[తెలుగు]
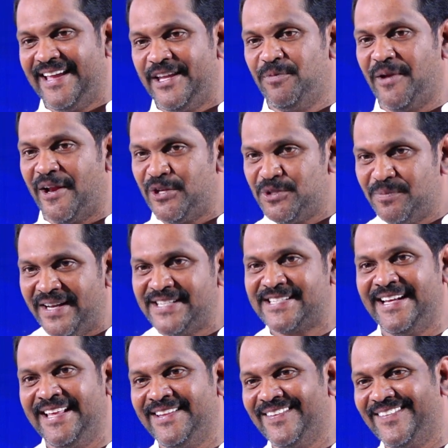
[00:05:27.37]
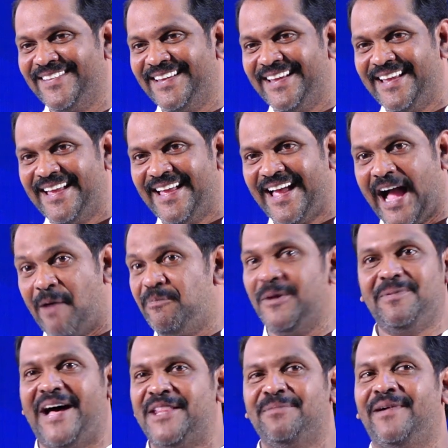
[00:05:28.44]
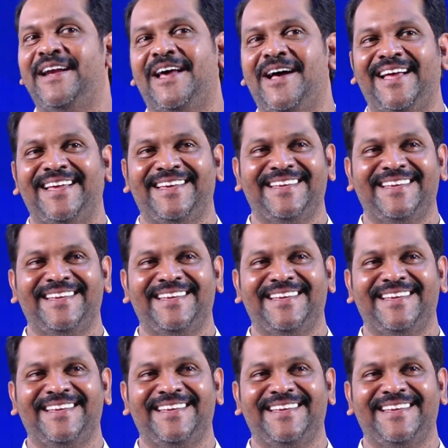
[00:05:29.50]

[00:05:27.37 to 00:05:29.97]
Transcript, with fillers: ఇప్పుడు ఆ రోజు మనిషి లేదు అప్పుడు బాధపడినా